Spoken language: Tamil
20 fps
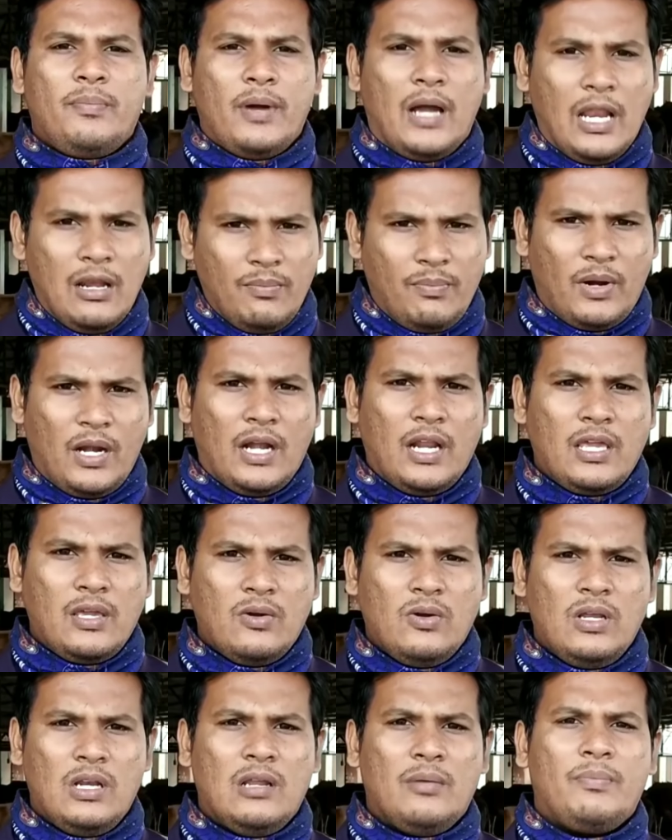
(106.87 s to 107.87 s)
பால்
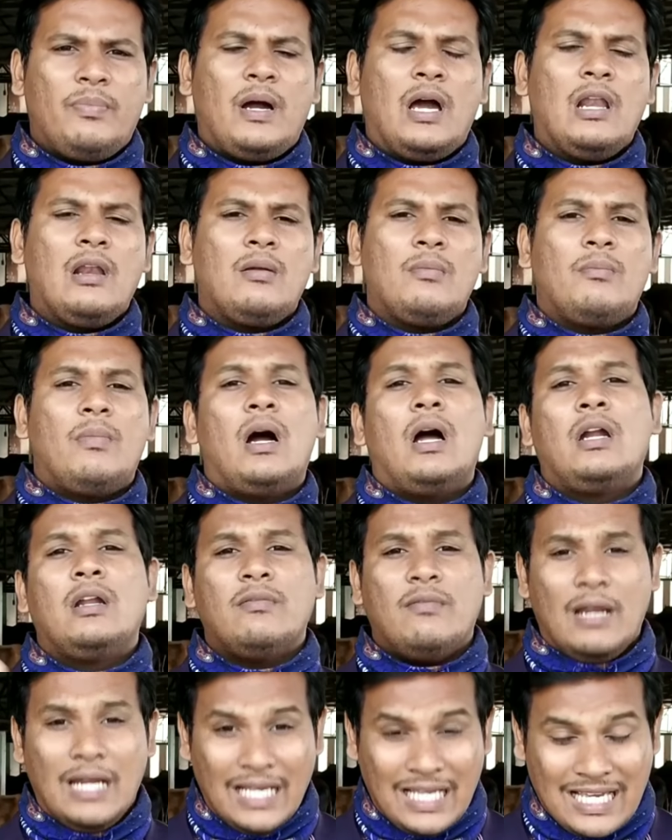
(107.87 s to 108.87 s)
பண்ணையோ இல்ல பால் மாடு
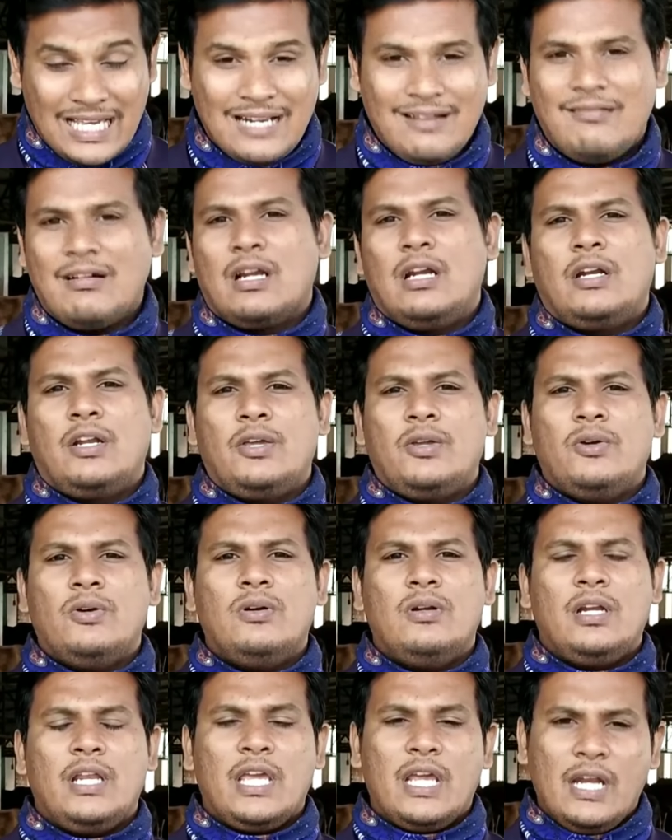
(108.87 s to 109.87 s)
வளர்க்குறவங்கள்ட்டையோ
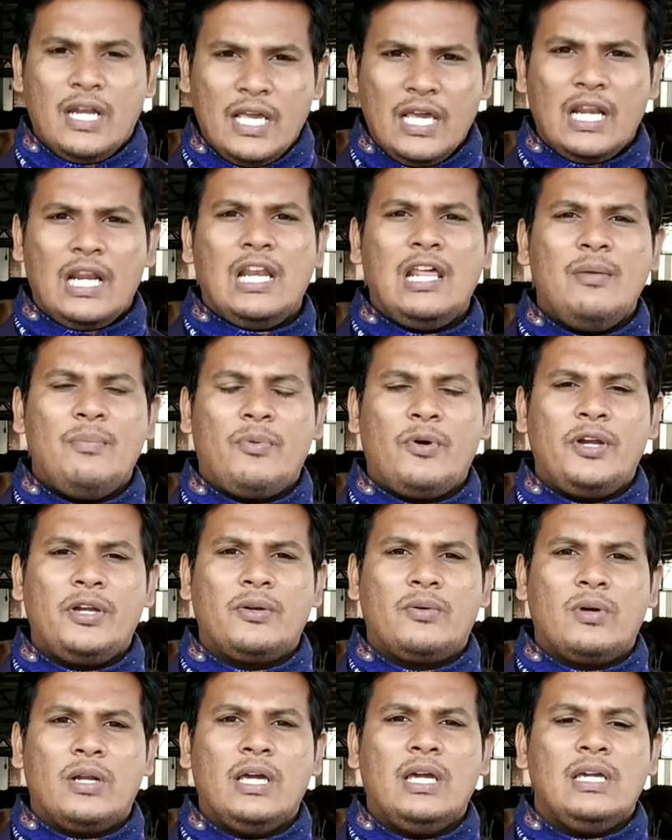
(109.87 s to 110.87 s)
நீங்க நேர்லயே
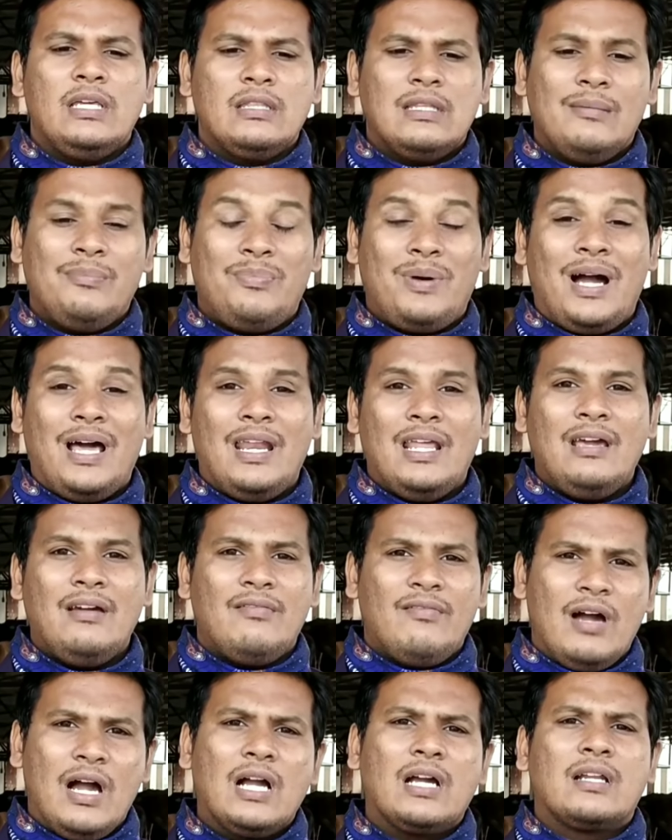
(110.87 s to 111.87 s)
போயிட்டு கூட இந்த பாலை
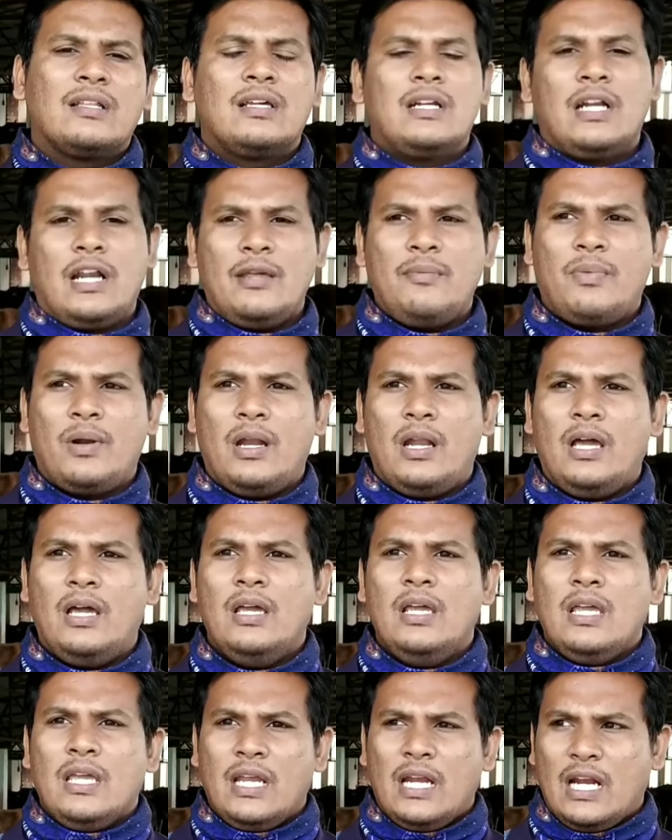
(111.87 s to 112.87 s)
வாங்குறதுக்கு ட்ரை பண்ணலாம்
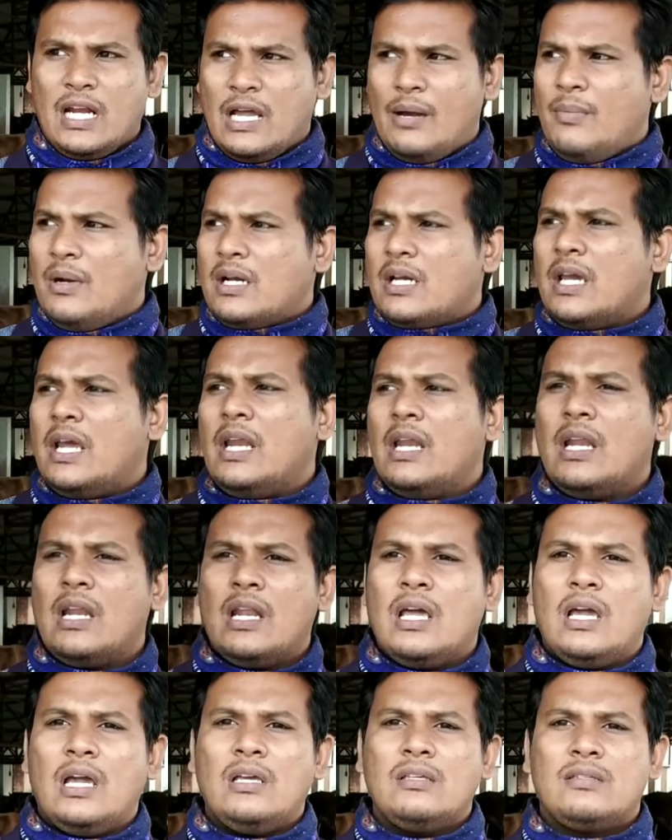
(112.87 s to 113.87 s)
ஏன்னா நமக்கு
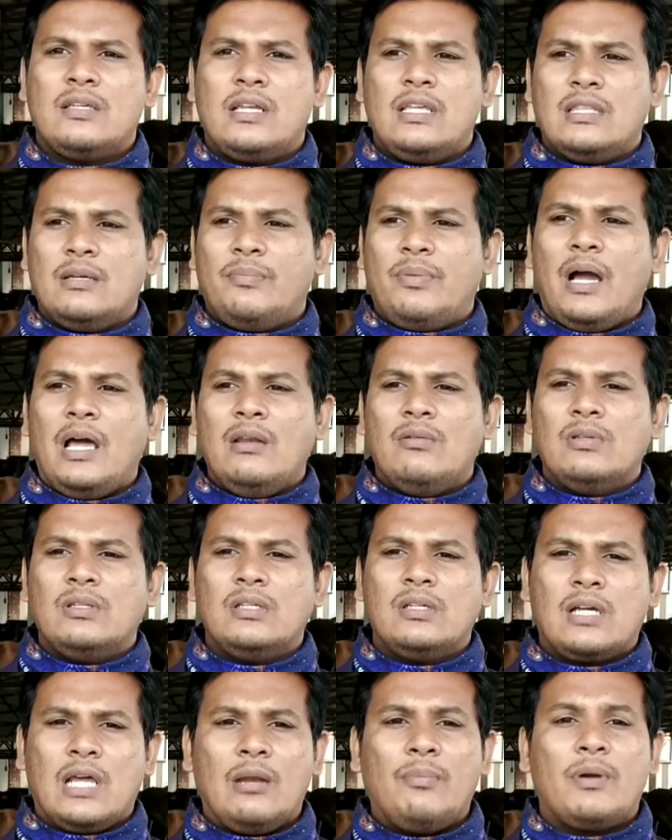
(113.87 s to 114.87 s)
என்னன்னா சரி இந்த பால்
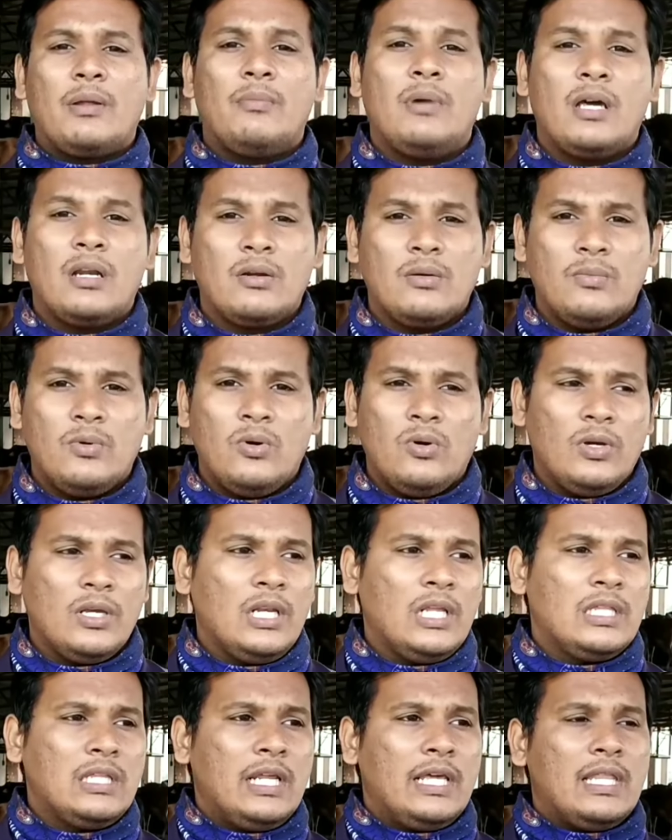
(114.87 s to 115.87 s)
வந்து கலப்படமா இருக்குமோ
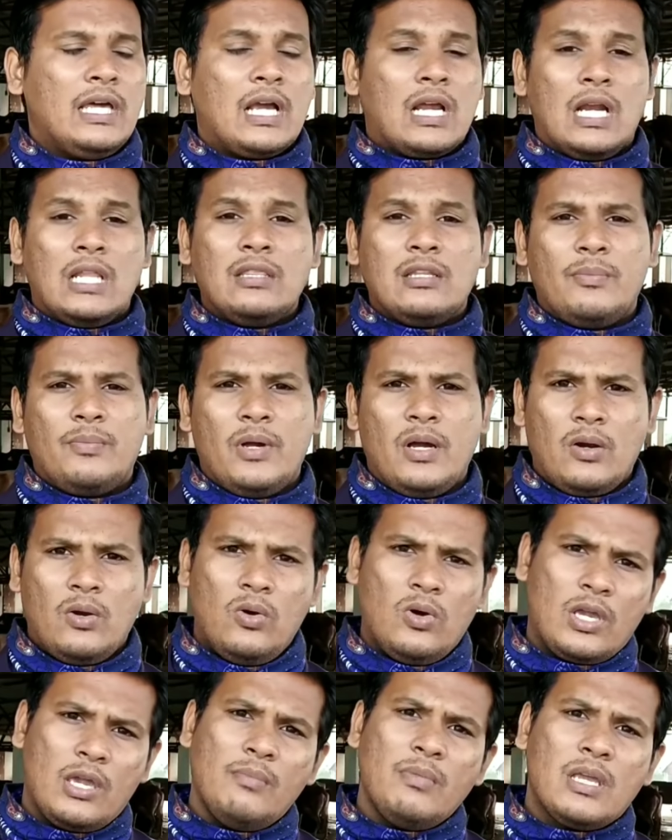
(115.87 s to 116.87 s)
இல்ல இதுல ஏதாவது
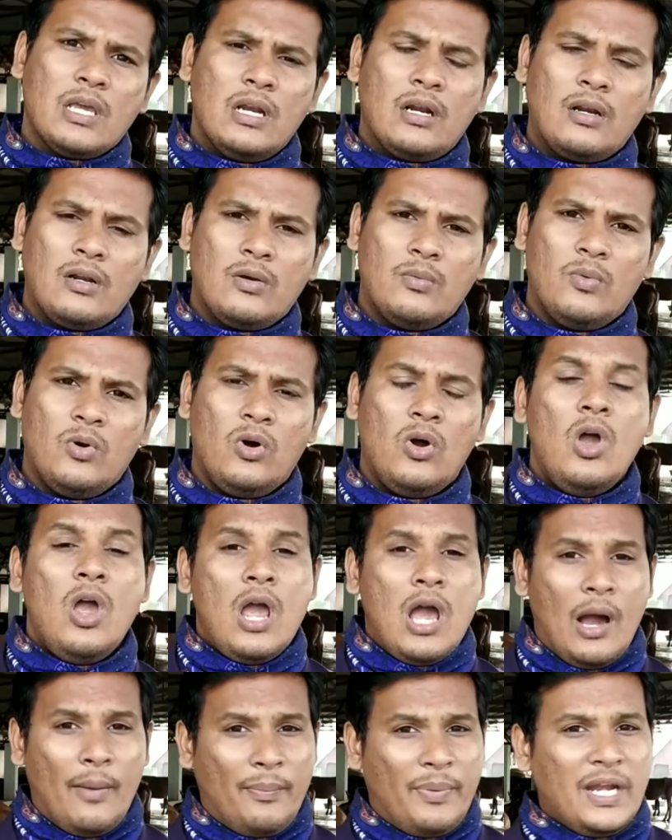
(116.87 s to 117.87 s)
கலந்துருப்பாங்களோ கெமிக்கல் இருக்குமோ
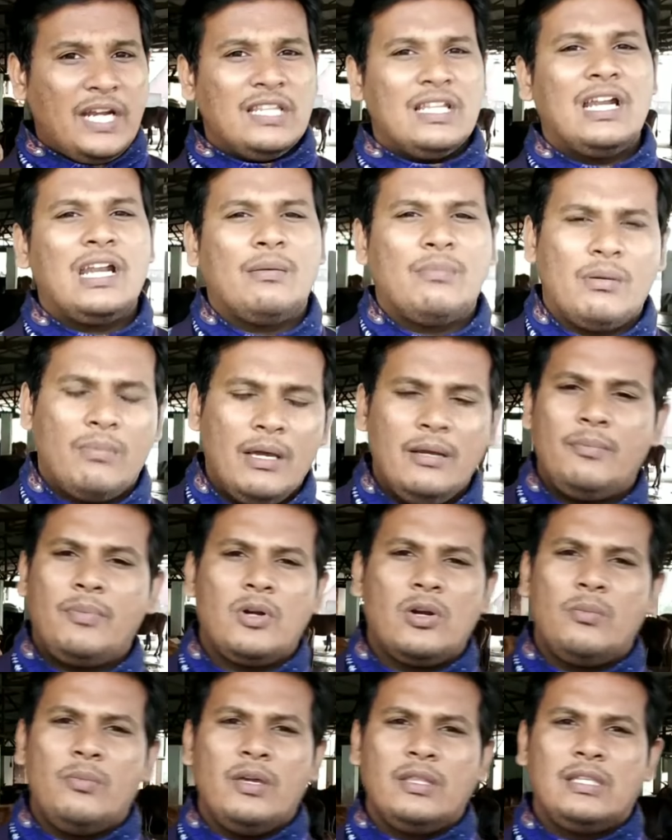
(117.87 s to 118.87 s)
அப்படின்னு தான் நம்ம
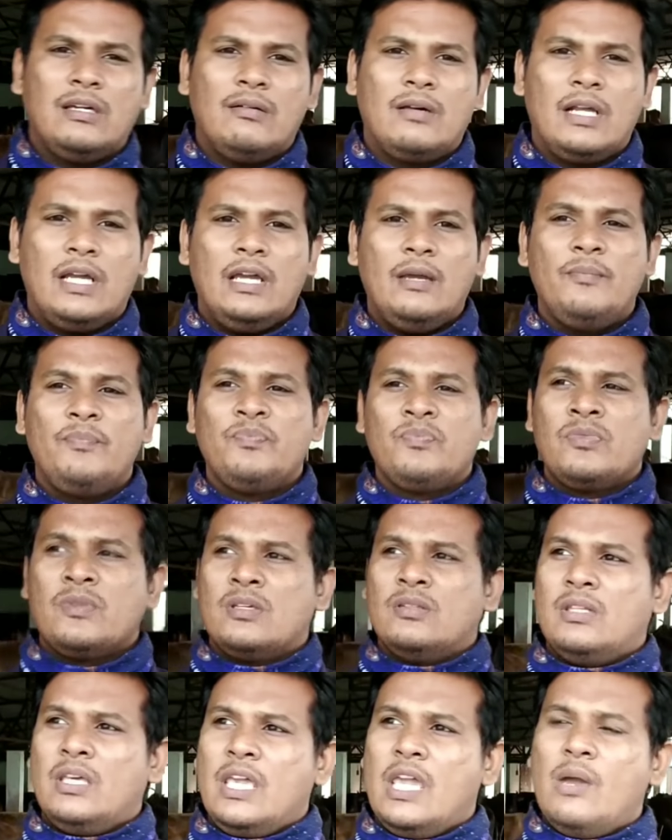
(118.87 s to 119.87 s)
பயப்படணுமே தவிர
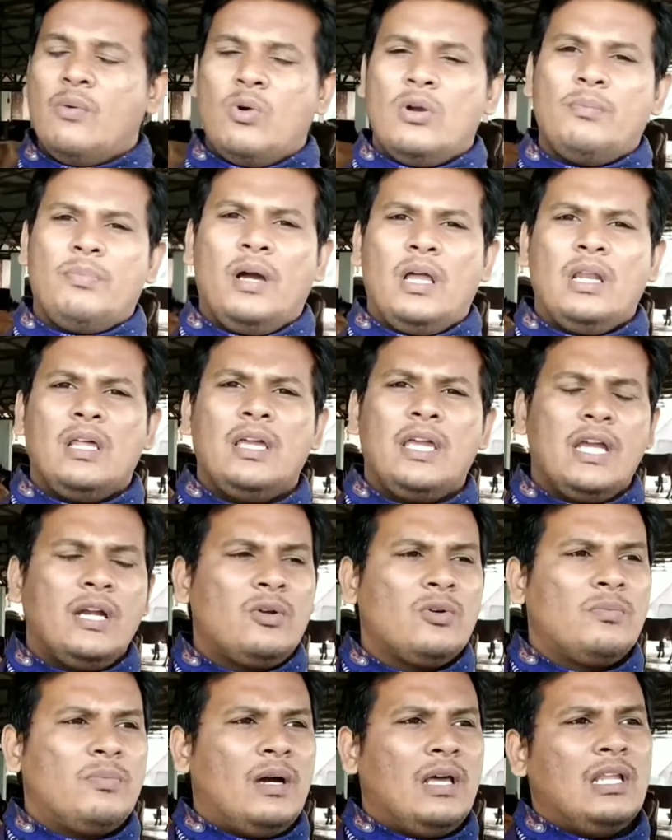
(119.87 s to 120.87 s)
இந்த ஏ ஒன் பால் ஏ
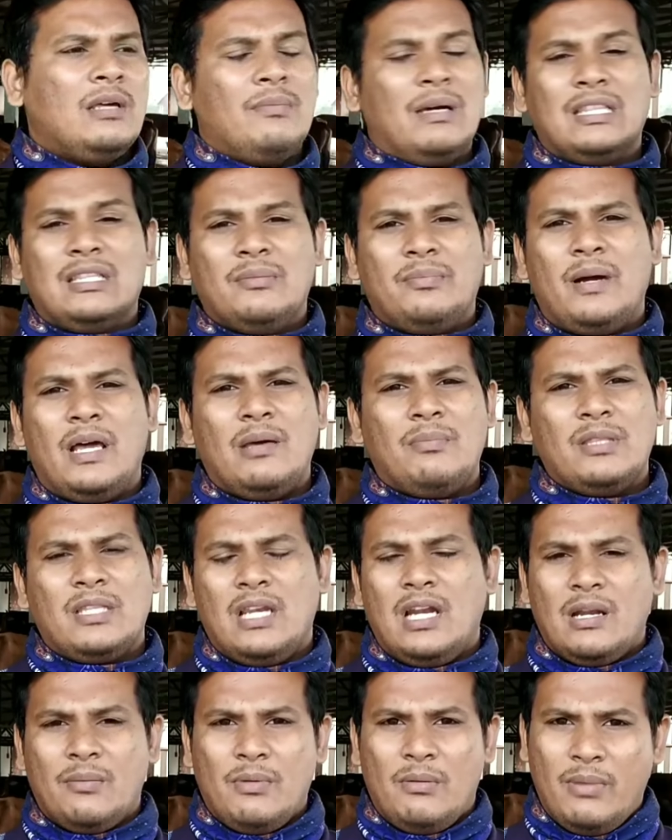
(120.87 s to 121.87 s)
டூ பால் மற்ற பாலை
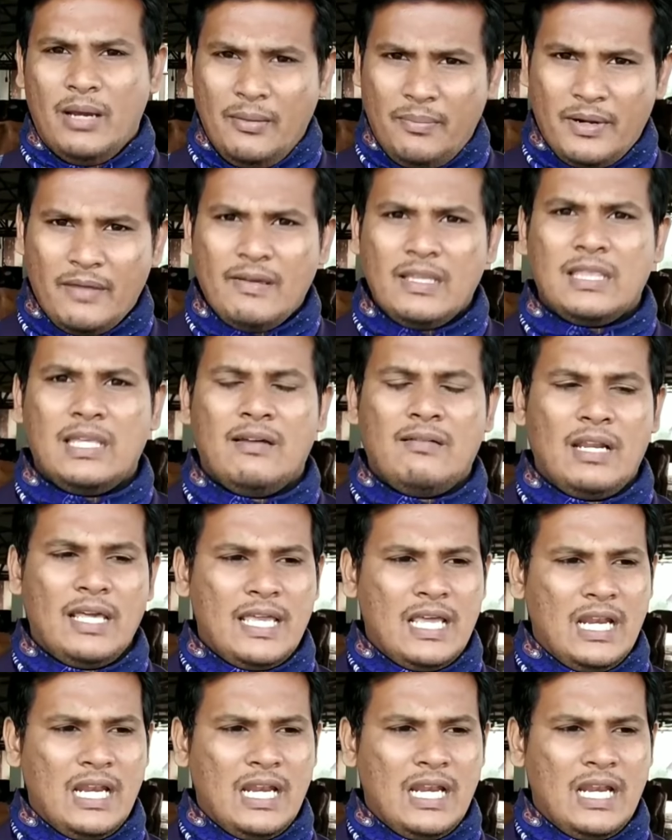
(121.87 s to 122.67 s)
பத்திலாம் நம்ம பயப்படவே தேவை